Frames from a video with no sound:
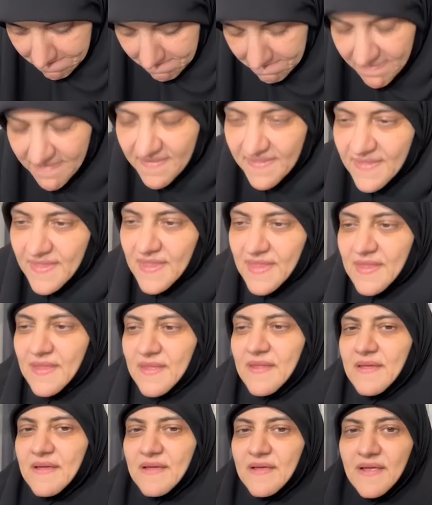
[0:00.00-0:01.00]
من قيام من
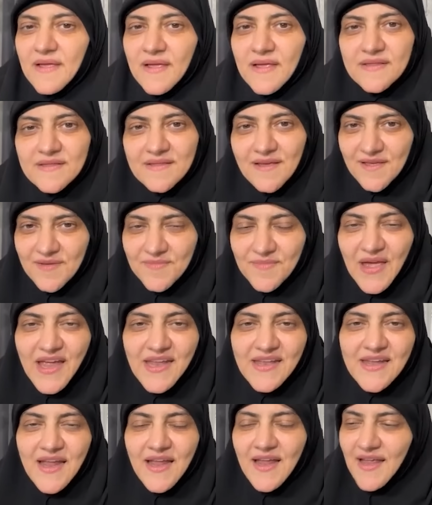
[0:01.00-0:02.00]
غيره طيب
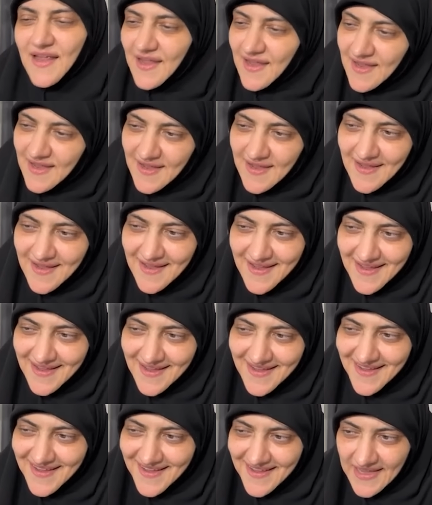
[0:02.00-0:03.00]
احنا
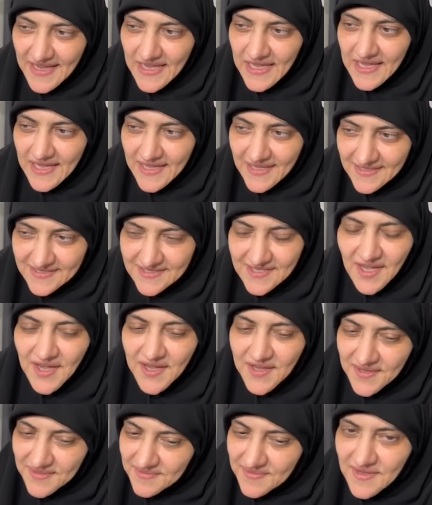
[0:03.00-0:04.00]
العباده والطاعه
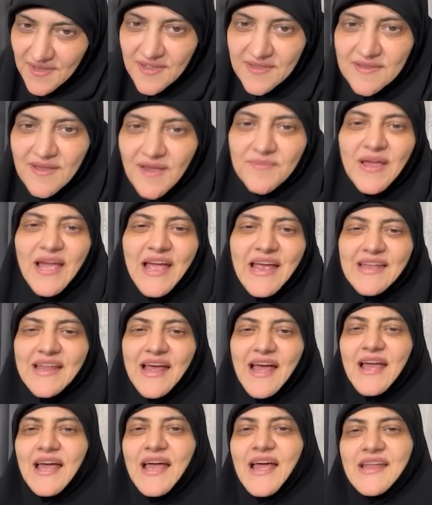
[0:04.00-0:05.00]
صحيح طيب
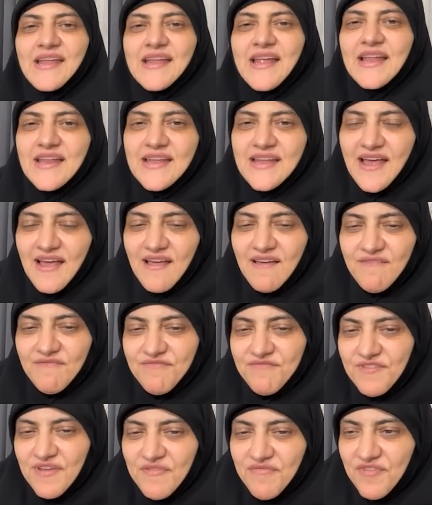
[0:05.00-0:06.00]
احنا احنا لنا
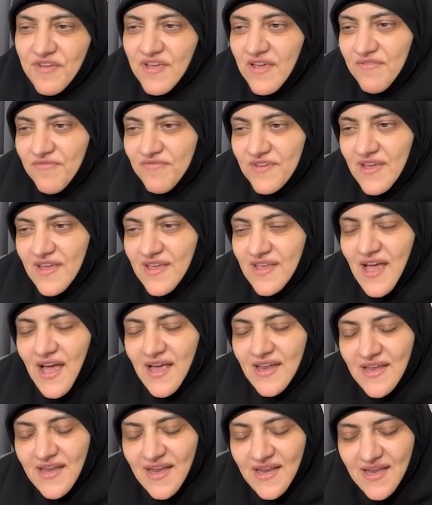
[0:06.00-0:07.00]
في, في, في
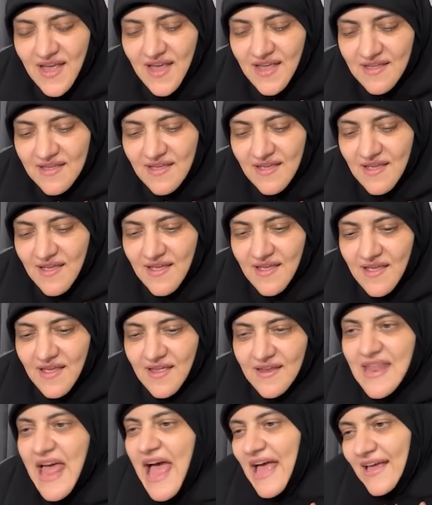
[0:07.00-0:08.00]
يعني لنا
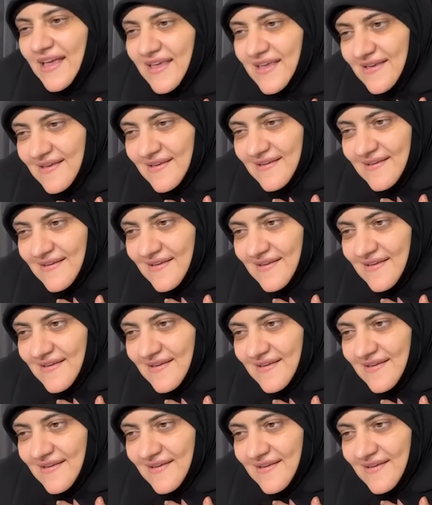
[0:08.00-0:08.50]
نهج